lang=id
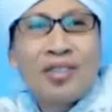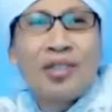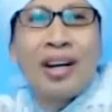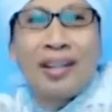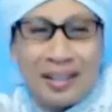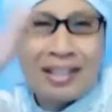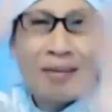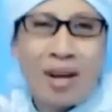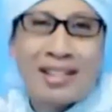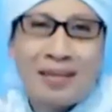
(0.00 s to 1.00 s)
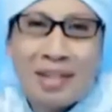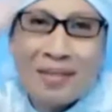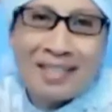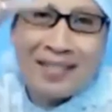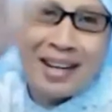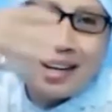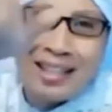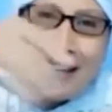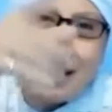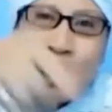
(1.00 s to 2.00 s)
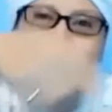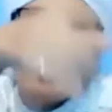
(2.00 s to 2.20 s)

juga hingga kita puasa biar menyesuaikan. Nanti kayaknya